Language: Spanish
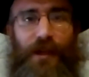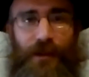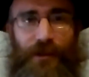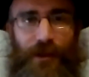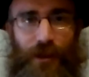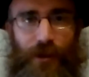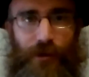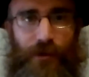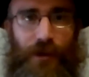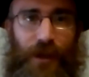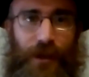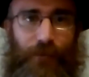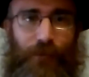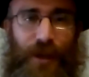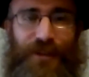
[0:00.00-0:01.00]
cantaron
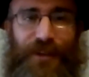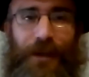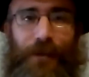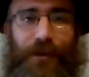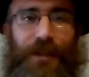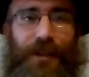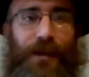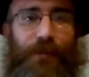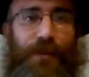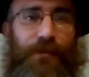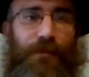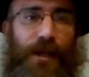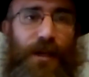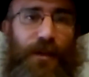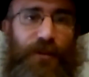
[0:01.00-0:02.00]
básicamente la
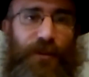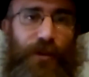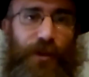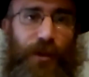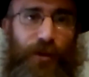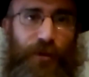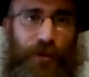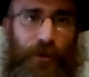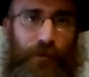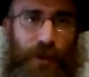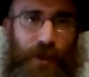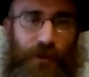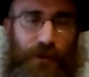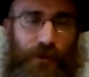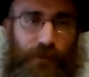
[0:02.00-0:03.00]
misma canción que los
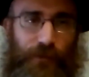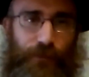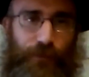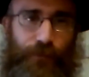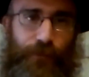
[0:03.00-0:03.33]
hombres.